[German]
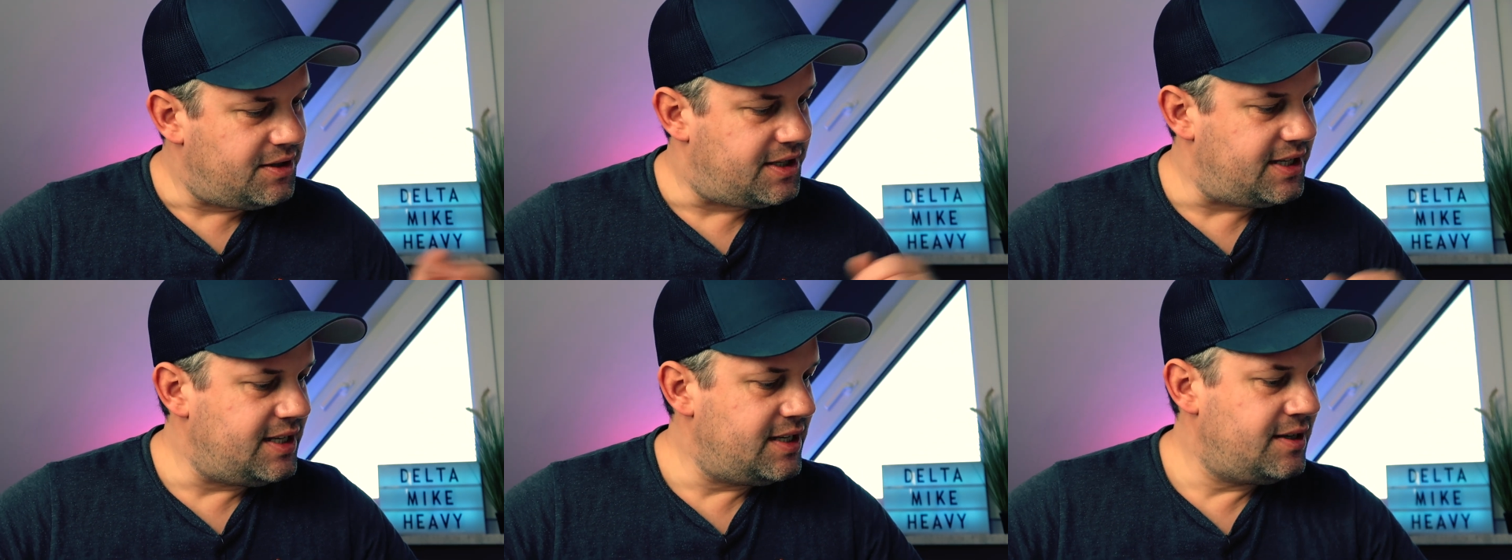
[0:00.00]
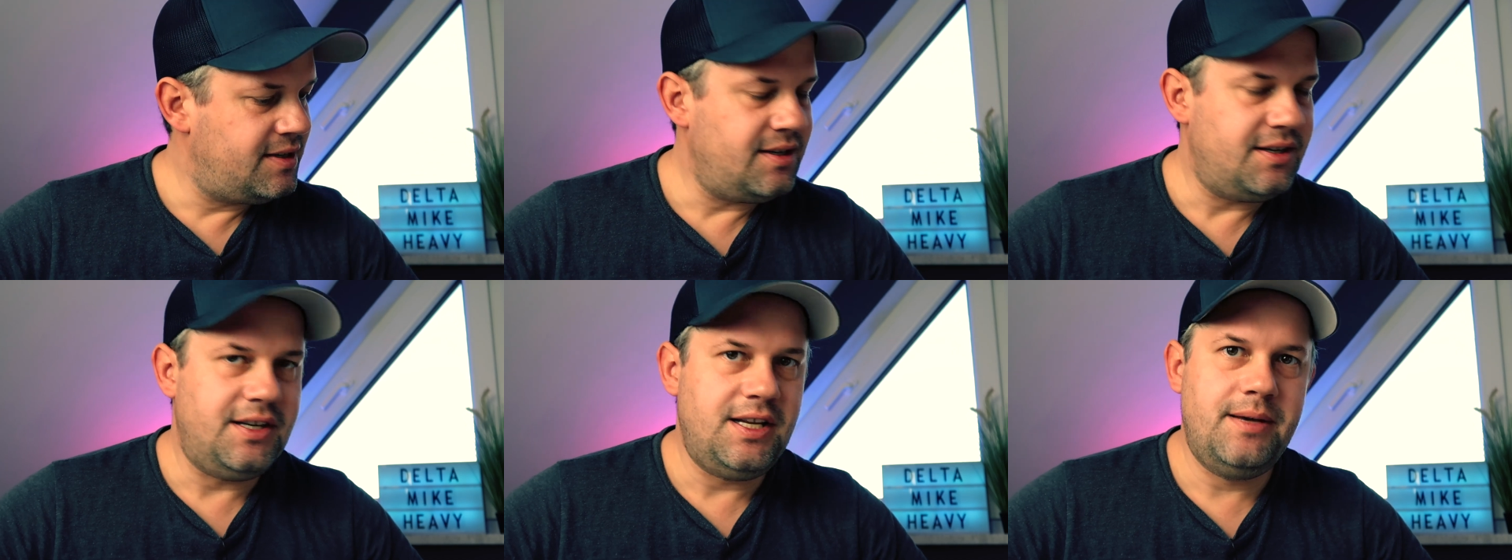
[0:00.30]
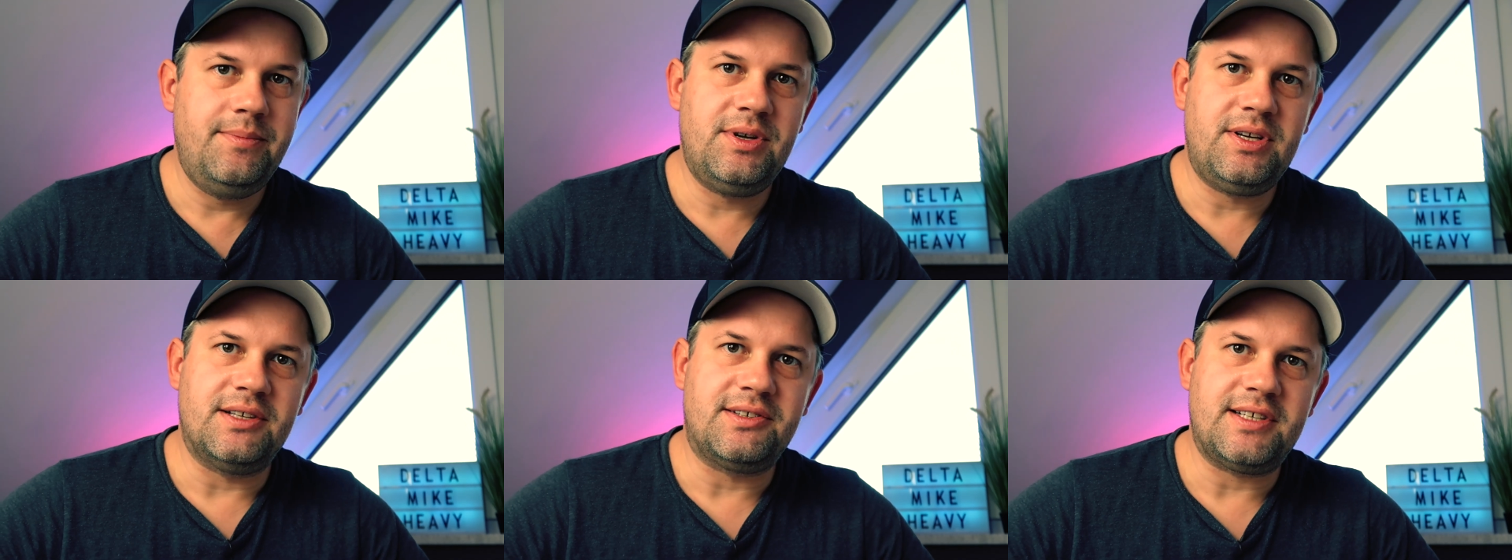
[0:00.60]
Den
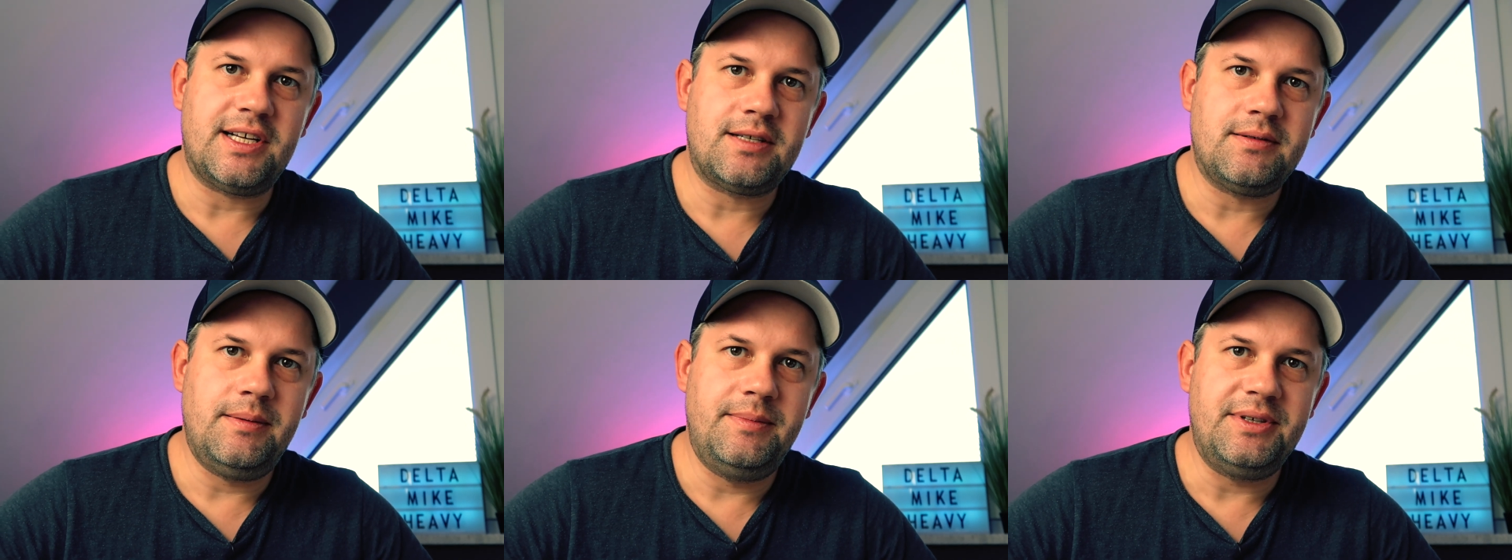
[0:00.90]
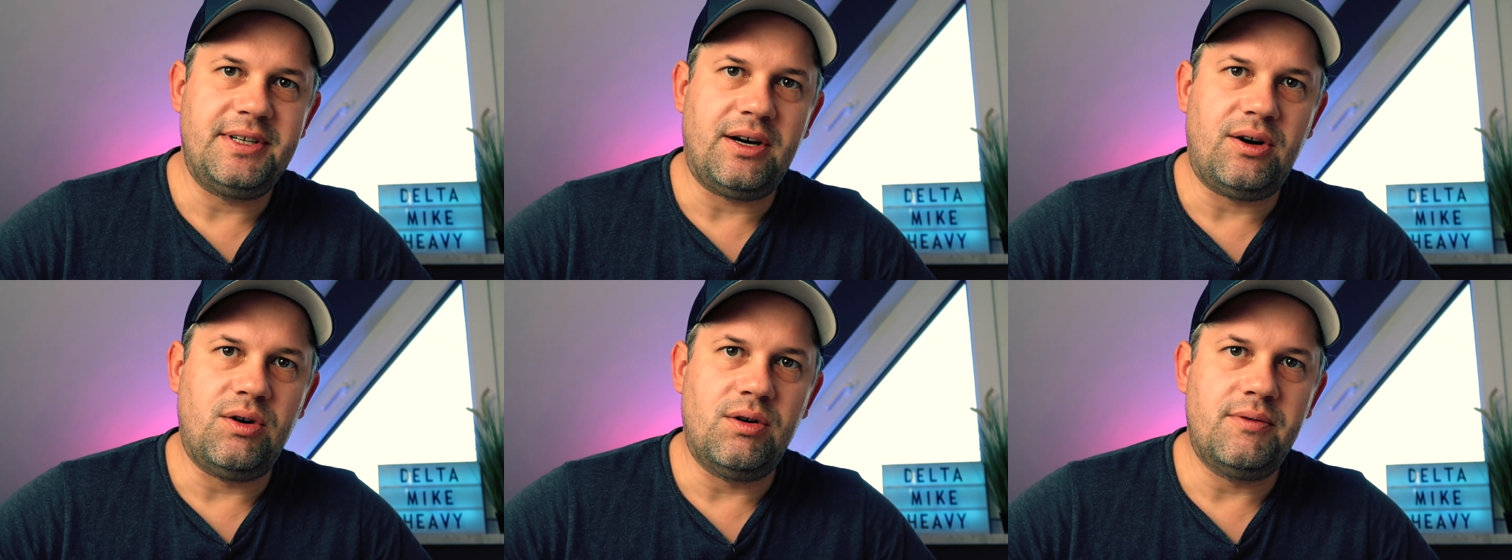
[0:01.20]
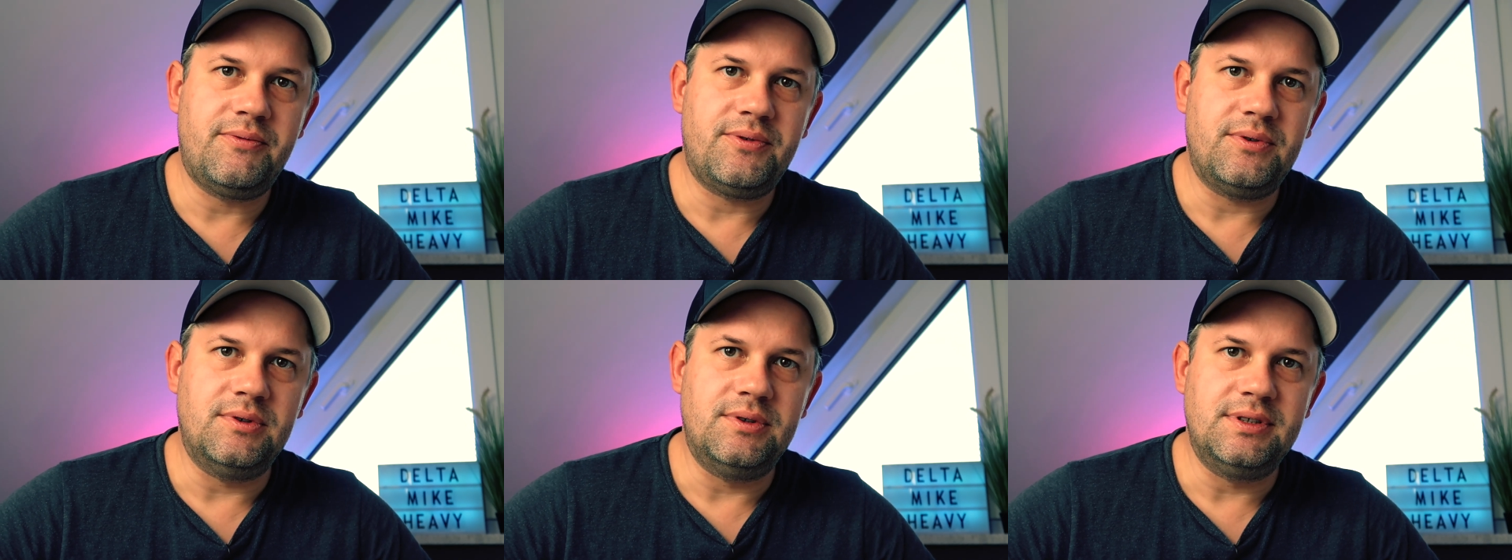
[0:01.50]
nehme ich jetzt erstmal mit
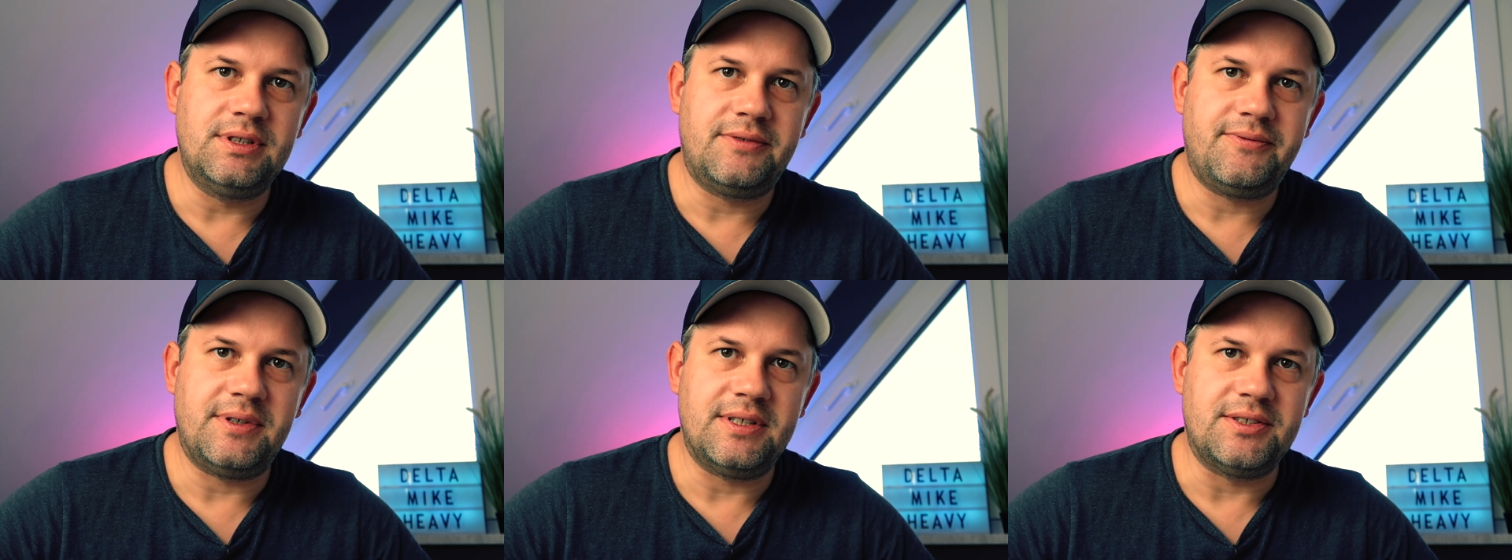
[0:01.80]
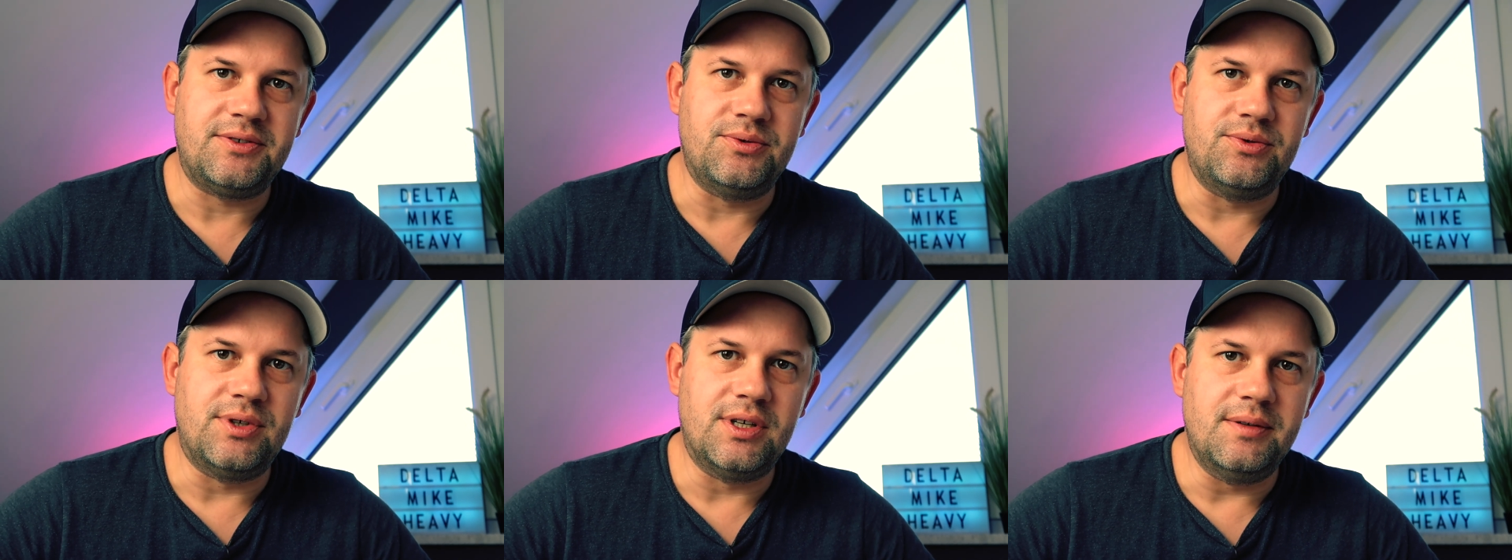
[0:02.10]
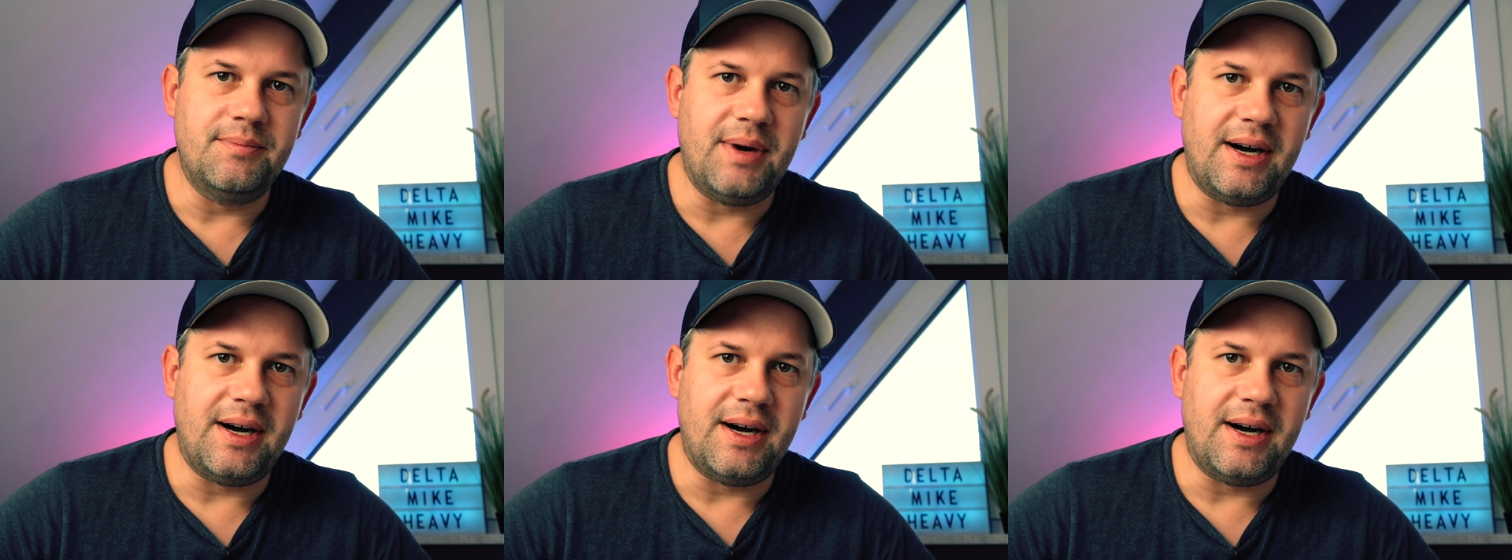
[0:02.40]
auf und versuche